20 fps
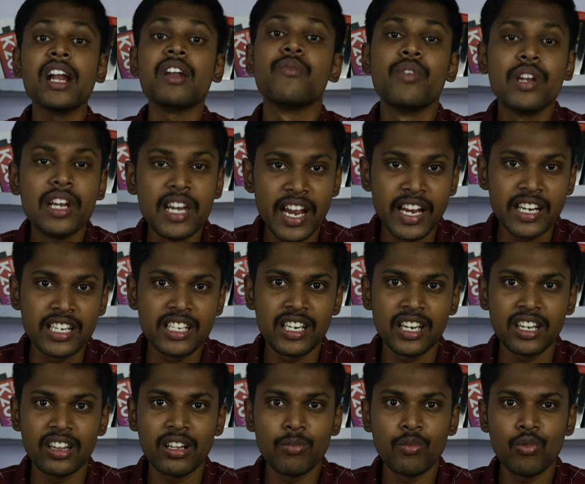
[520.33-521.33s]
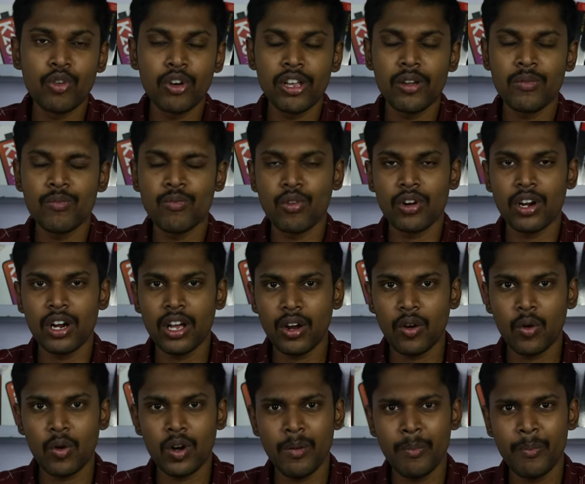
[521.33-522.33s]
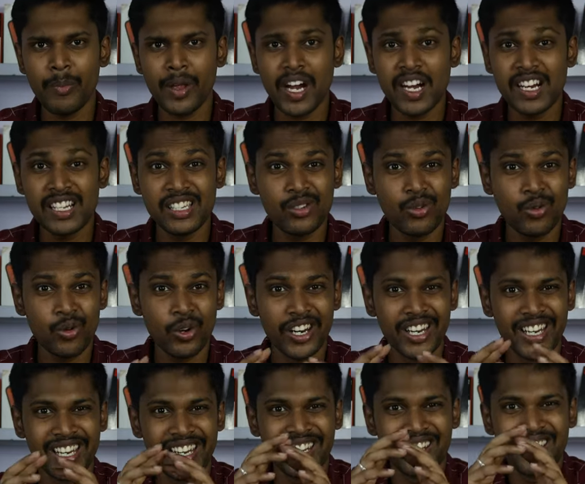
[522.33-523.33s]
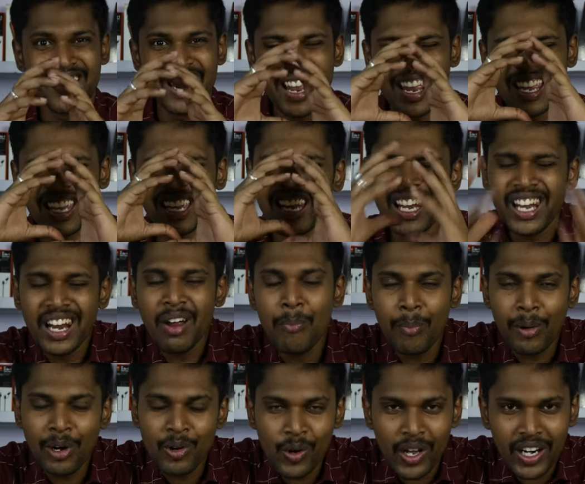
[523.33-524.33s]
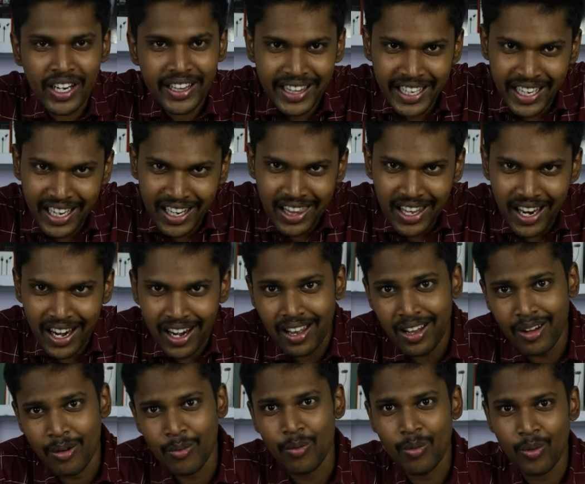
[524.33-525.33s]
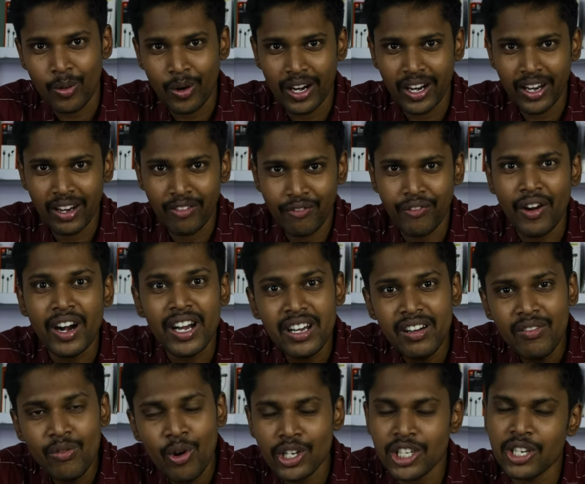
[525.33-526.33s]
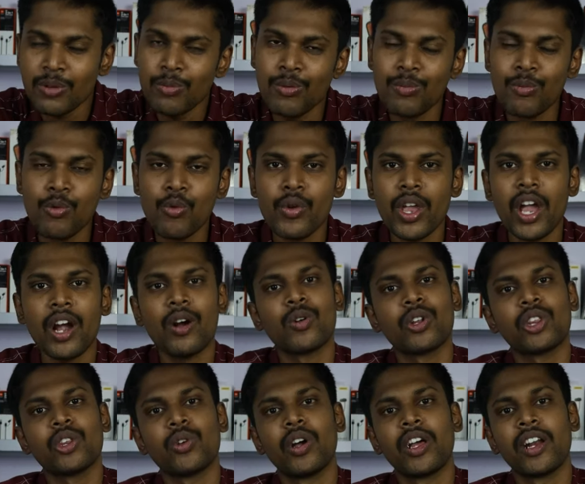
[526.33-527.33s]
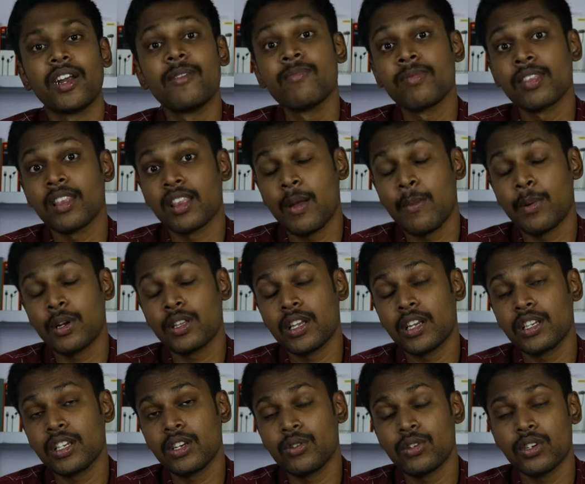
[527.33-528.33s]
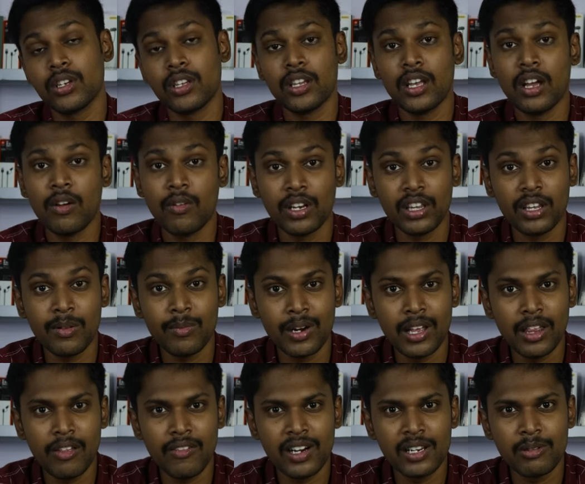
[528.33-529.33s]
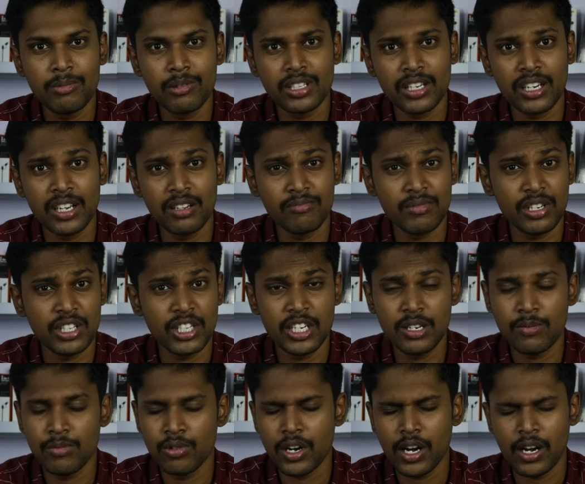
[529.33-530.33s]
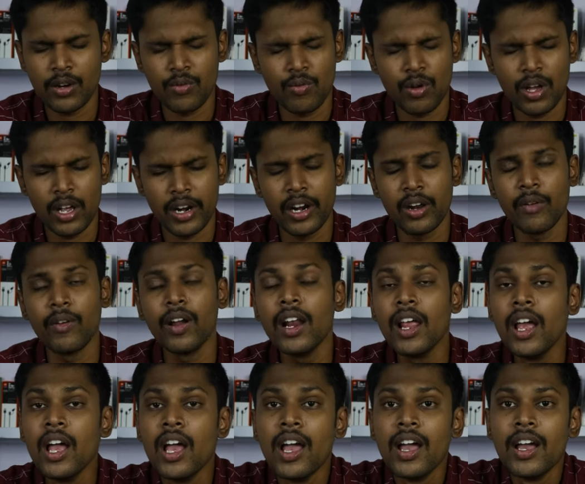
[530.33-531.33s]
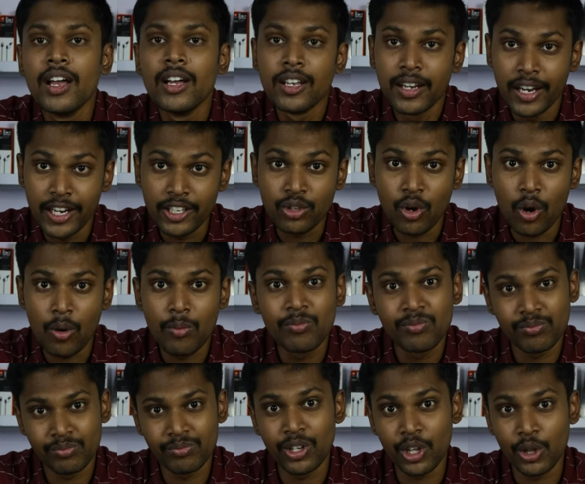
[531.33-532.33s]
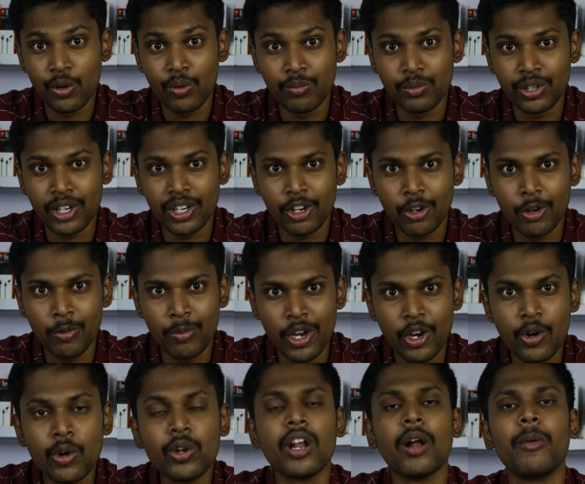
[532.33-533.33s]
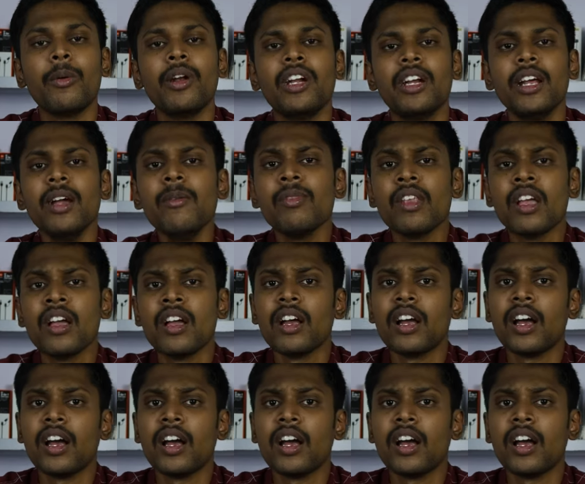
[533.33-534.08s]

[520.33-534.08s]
அண்ட் வில்லேஜ் இந்த மூணையும் ஒன்றா குழப்பி அடித்து ஒரு என்ன பண்ணுவாருன்னு தெரியாது ஆனால் ஒரு ஃபன் வாட்சபிள் மூவியாக கொடுத்துருவார் நமக்கு தெரிஞ்ச விஷயம் தான் வருத்தப்படாத வாலிபர் சங்கம் ரஜினி முருகன் வேறு லெவல் லெட்ஸ் ஹோப் இதுவும் டர்ன் டு பி குட் அப்படின்ட்டு